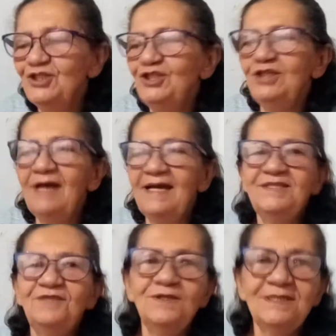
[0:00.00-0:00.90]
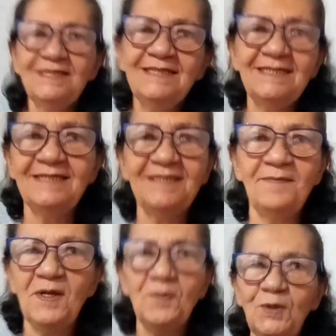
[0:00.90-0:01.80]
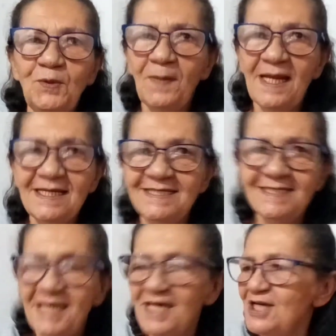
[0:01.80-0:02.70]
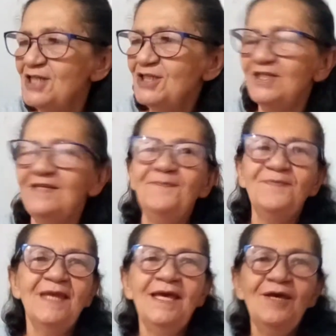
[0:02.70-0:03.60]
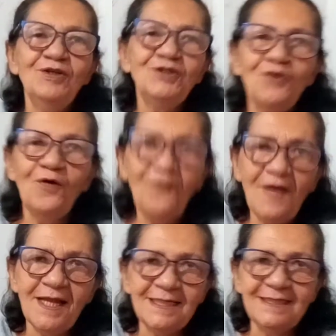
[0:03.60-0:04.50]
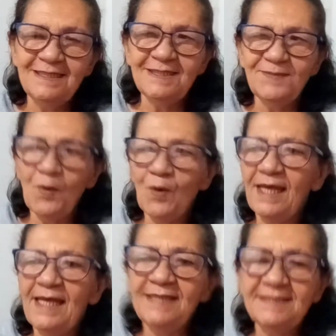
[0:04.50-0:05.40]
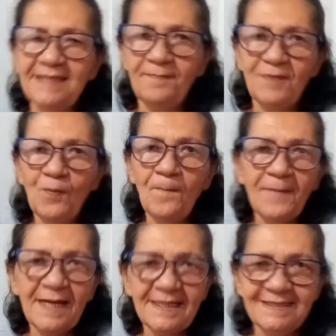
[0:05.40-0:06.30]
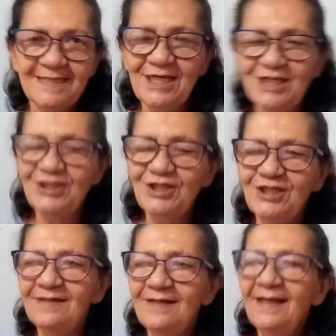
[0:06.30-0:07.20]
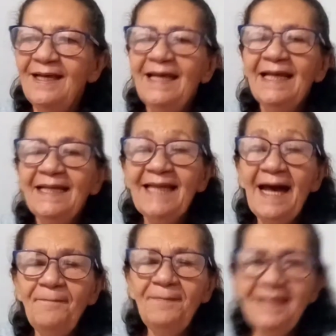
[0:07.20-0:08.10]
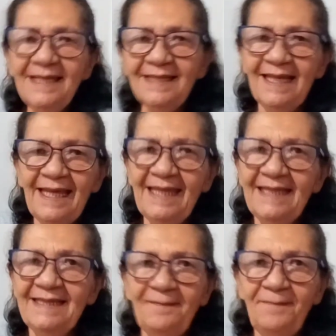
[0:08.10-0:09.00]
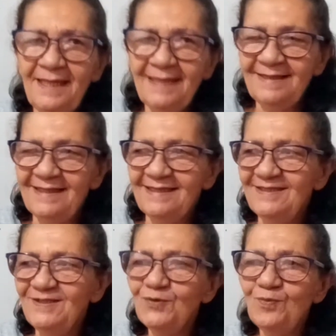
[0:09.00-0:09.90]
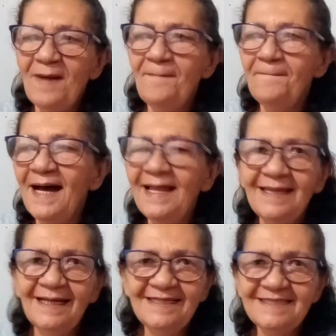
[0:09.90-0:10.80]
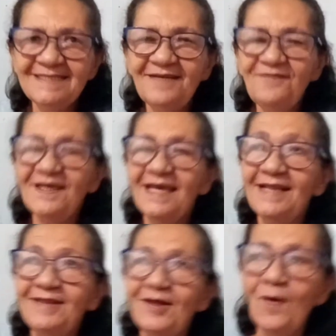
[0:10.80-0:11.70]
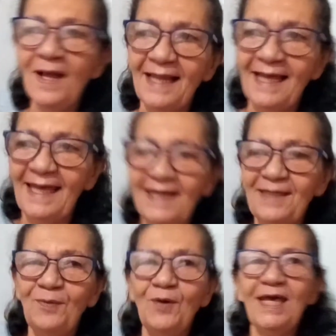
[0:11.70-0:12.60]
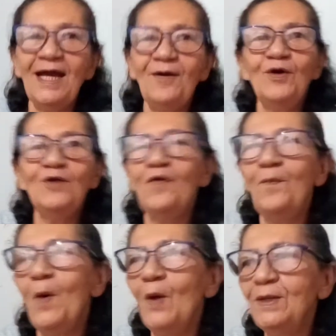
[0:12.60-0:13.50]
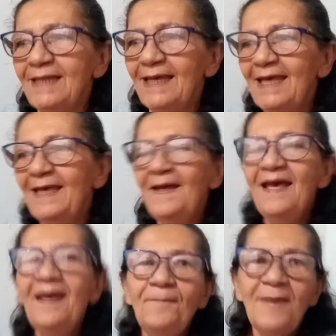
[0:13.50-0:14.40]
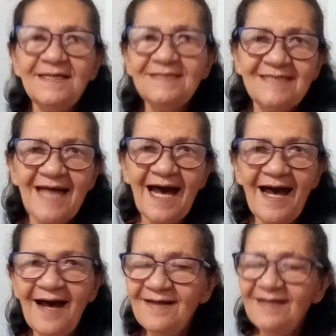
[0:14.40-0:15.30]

Diga aí se vocês receberam muito presente. Eu estou feliz porque recebi um presente da minha neta Beatriz uma balança e fiquei tão alegre porque agora eu vou poder pesar